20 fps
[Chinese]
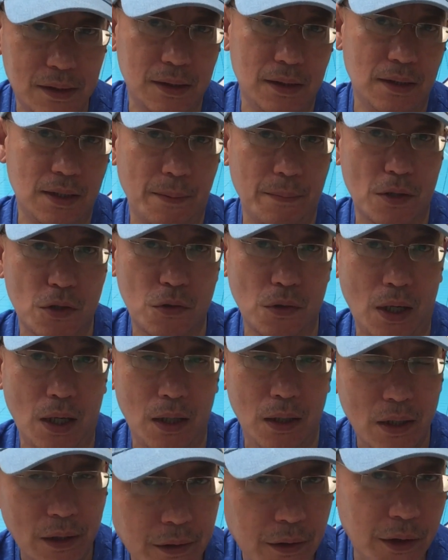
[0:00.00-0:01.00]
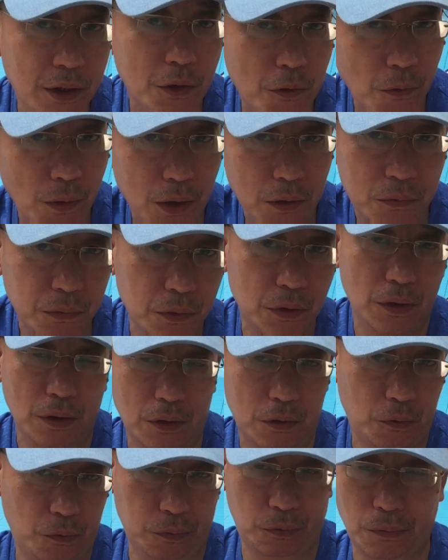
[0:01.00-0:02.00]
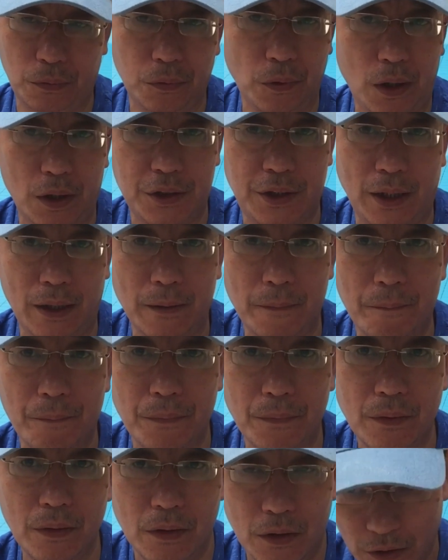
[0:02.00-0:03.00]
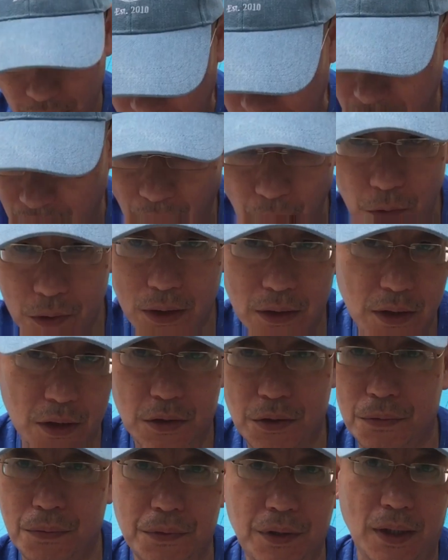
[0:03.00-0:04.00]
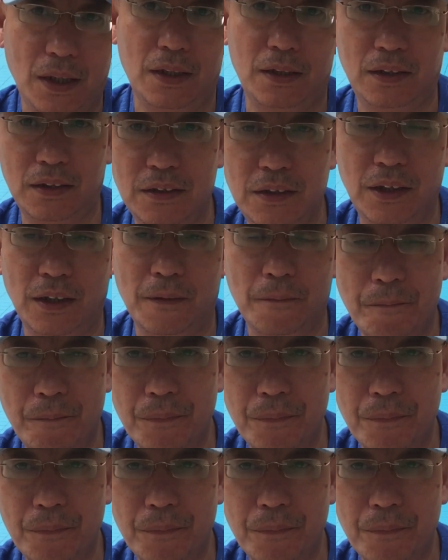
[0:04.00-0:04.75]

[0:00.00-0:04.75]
机器上面刷，你跟我赌赌赌多少钱？你看我在这输钱还是赢钱？